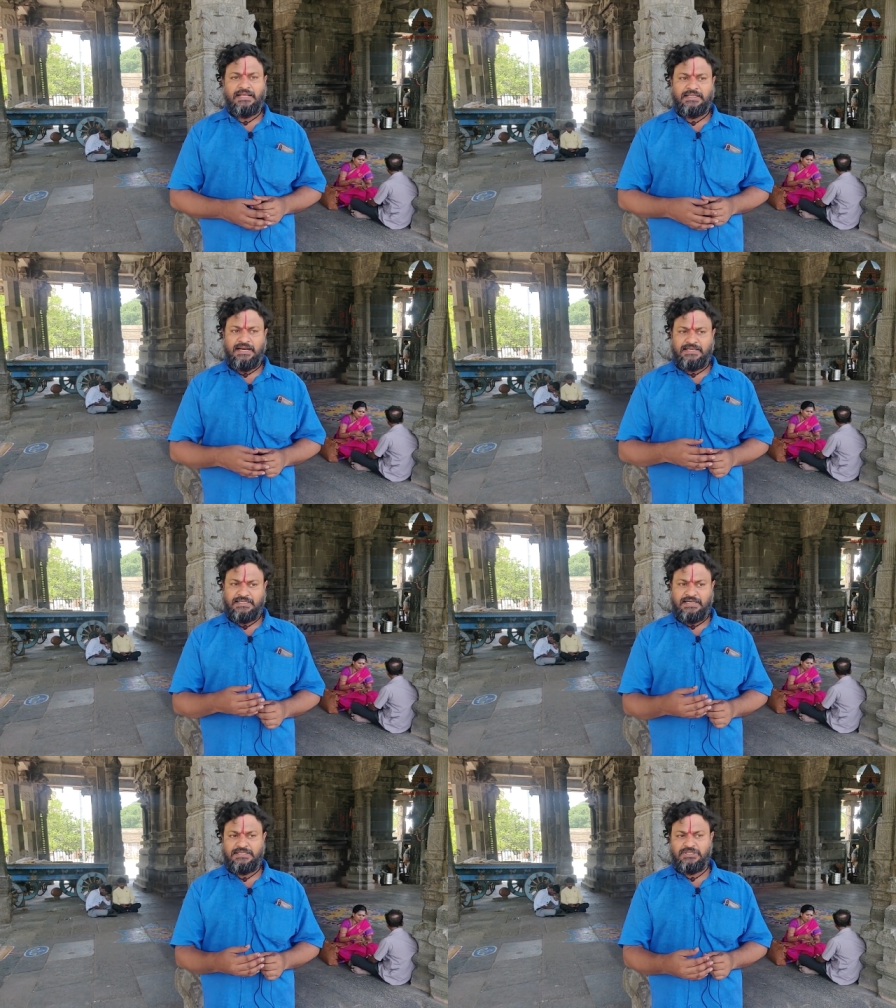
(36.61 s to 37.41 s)
அந்த
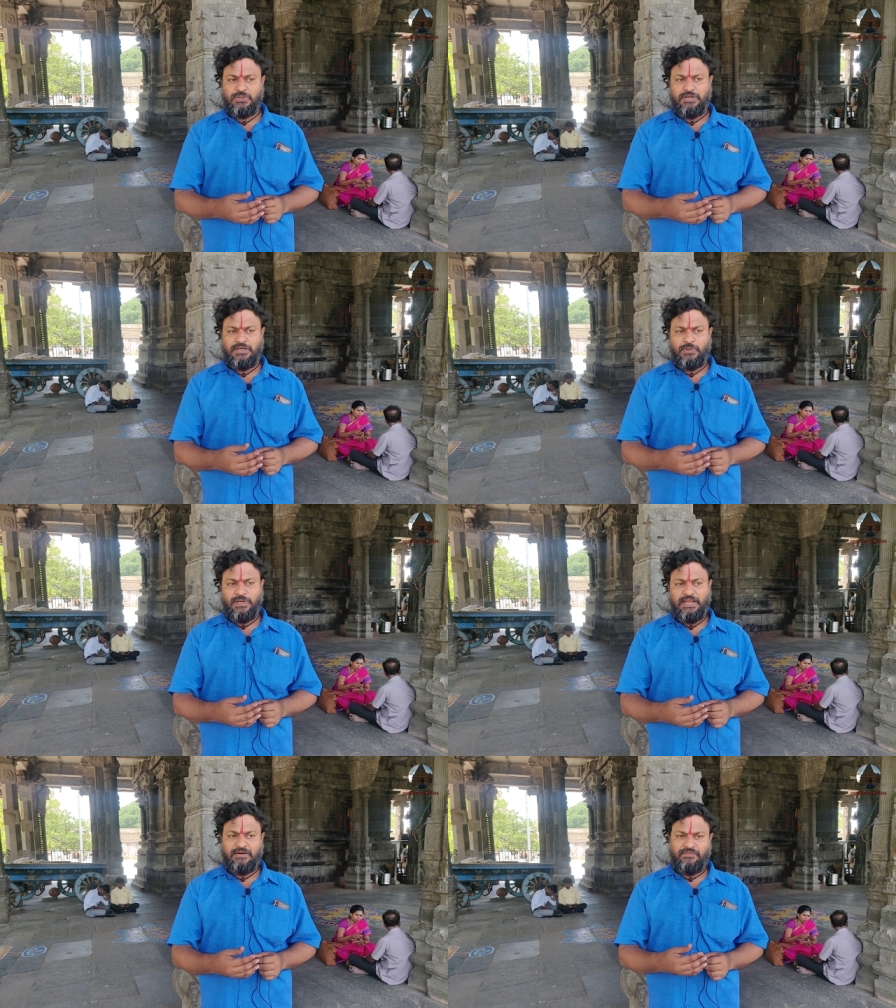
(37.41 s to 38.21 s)
ராஜராஜ
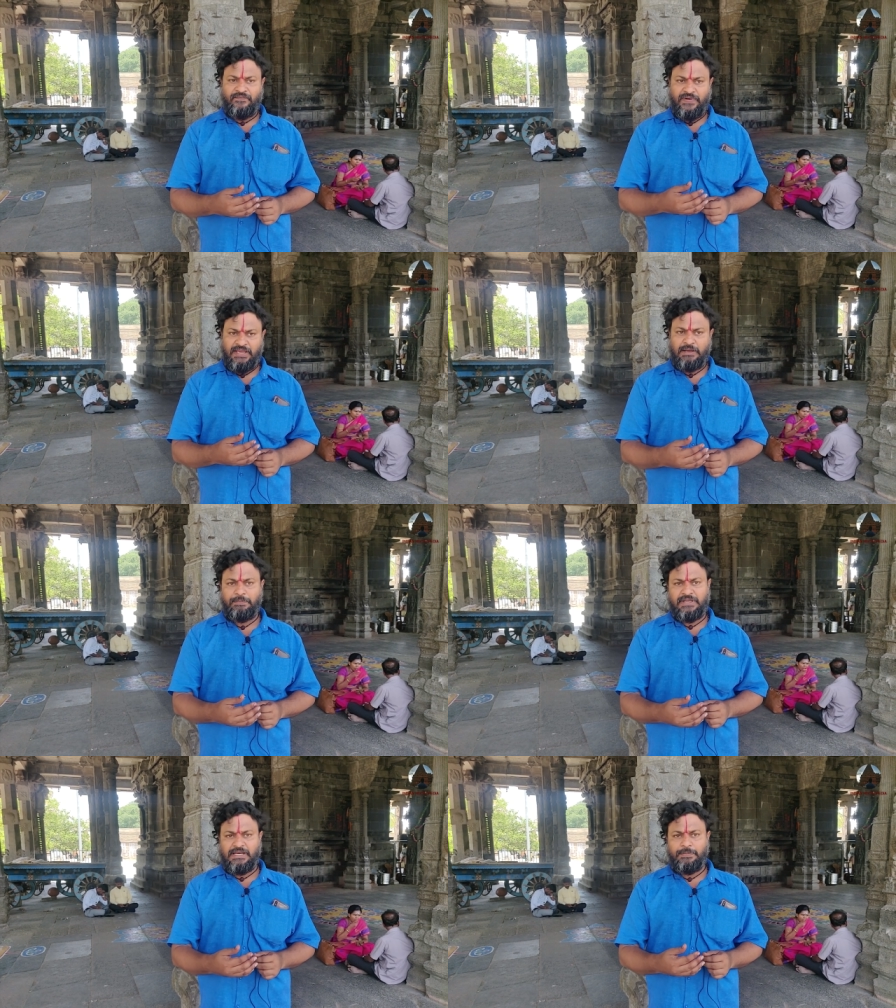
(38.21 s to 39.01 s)
சோழனுடைய வீர
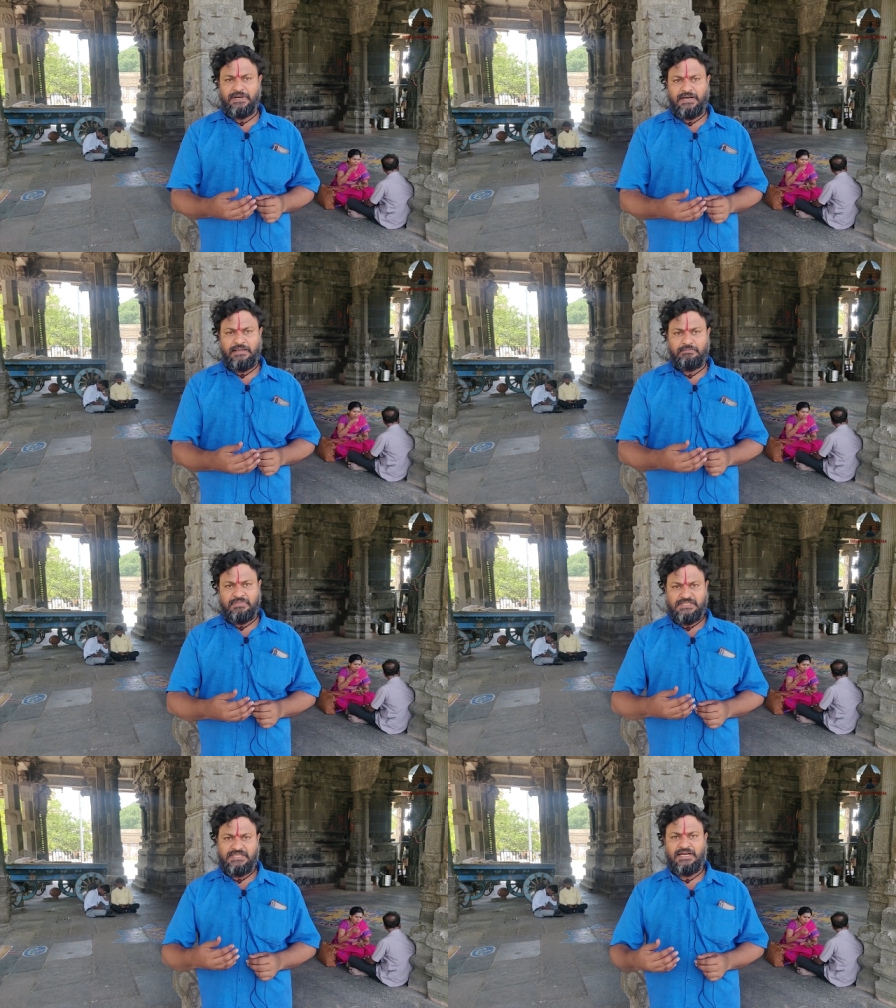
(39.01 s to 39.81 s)
பிரதாபங்களையும்
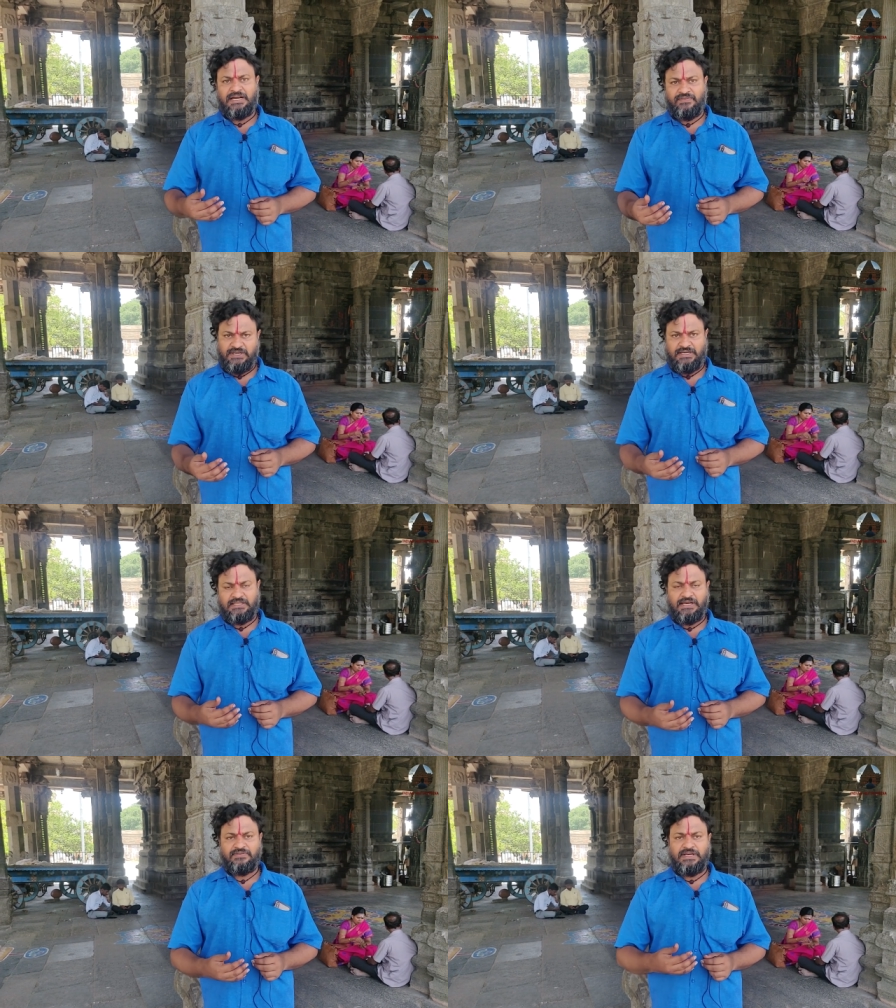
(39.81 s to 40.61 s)
மிஞ்சிற அளவுக்கு
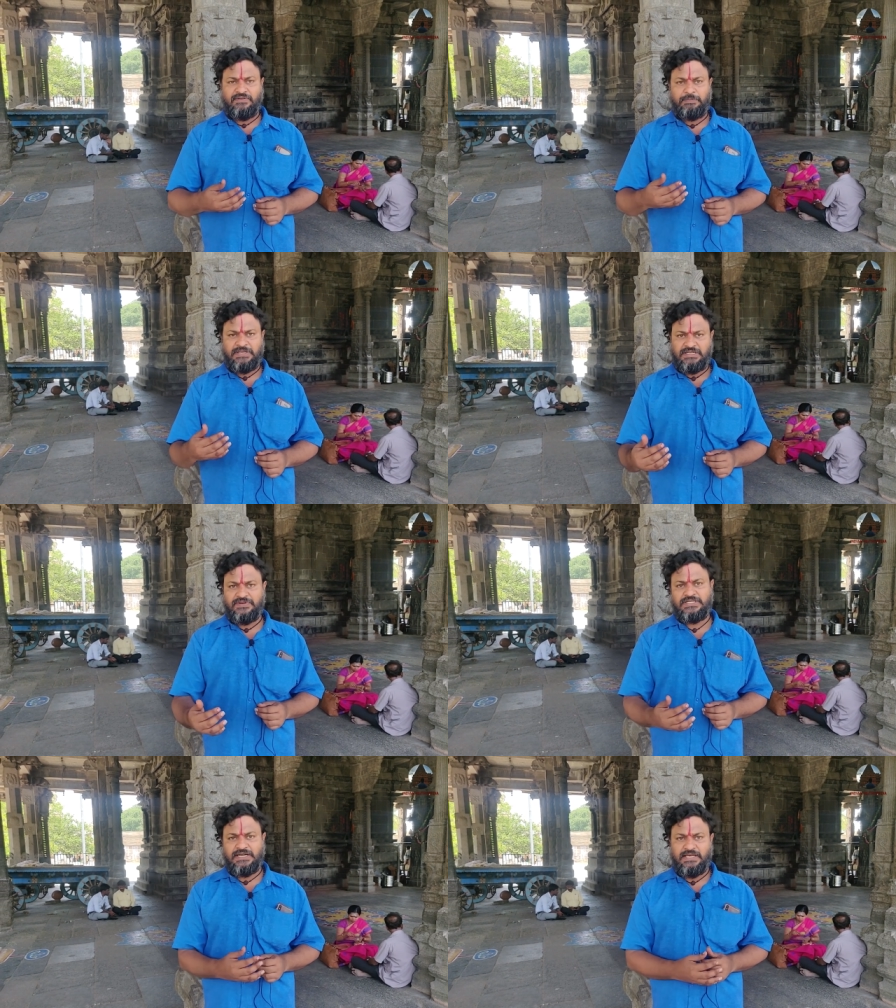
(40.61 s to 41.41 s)
அதாவது அவர் பெற்ற
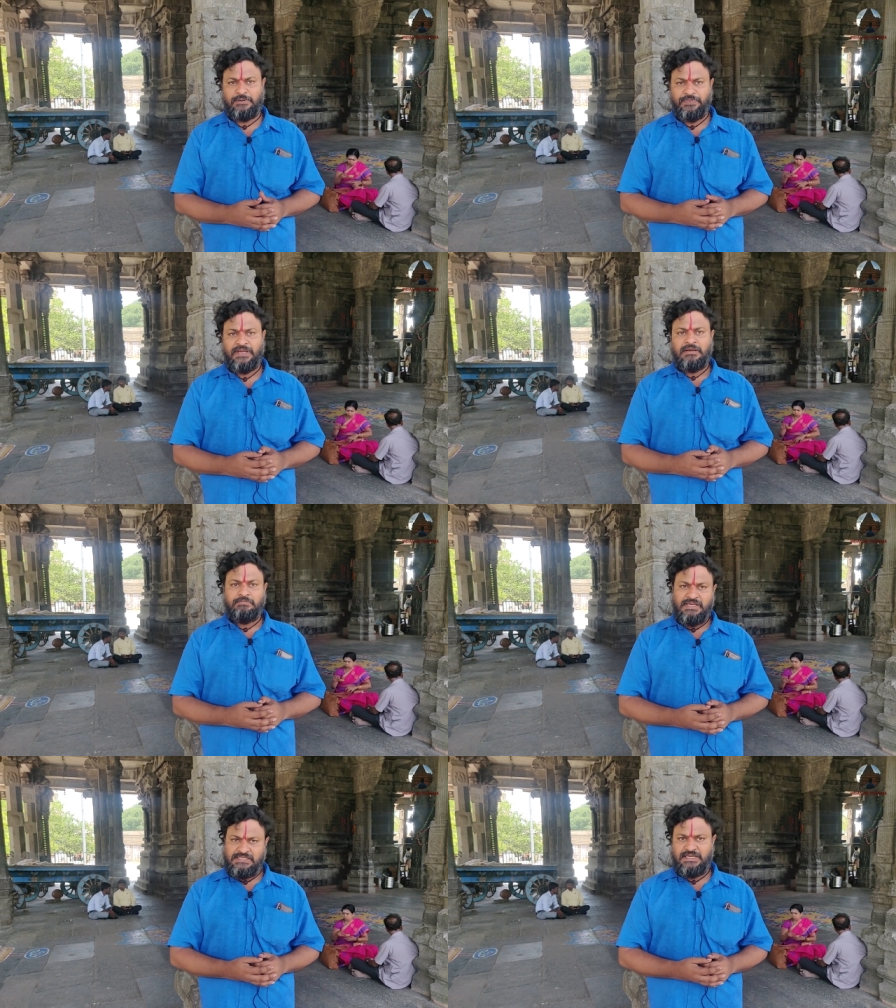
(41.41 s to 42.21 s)
வெற்றிகளையும்
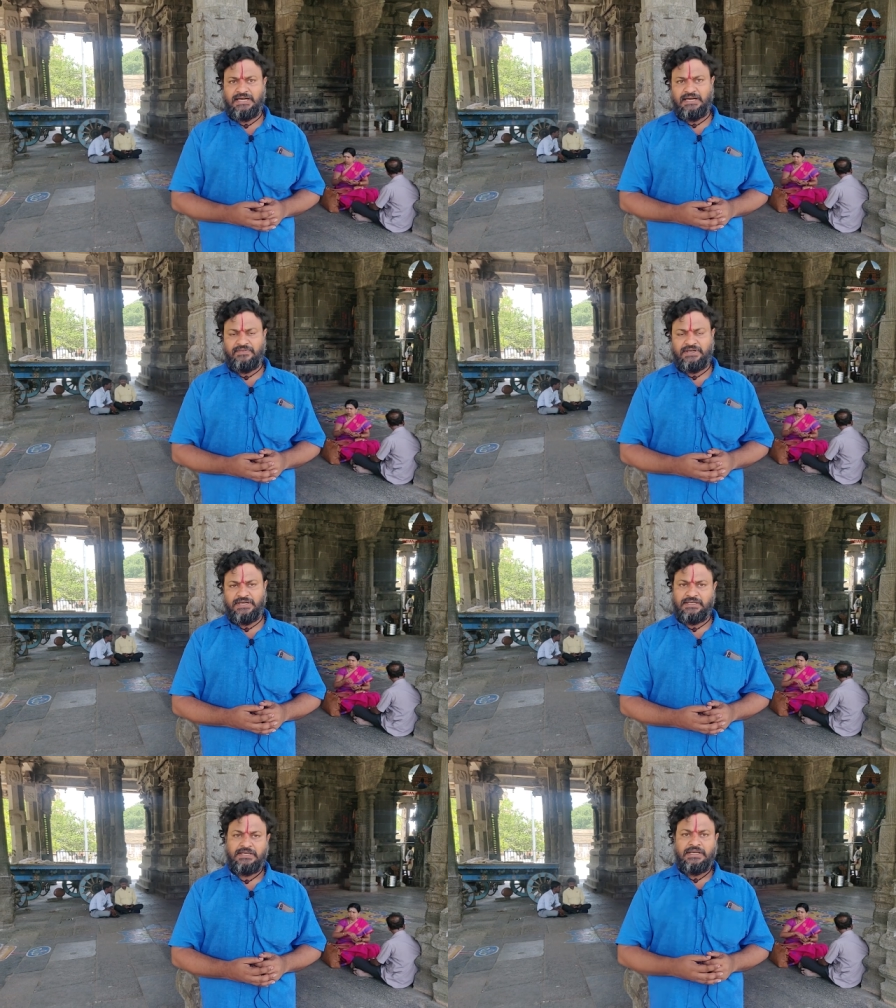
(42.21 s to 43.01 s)
மிஞ்சிற அளவுக்கு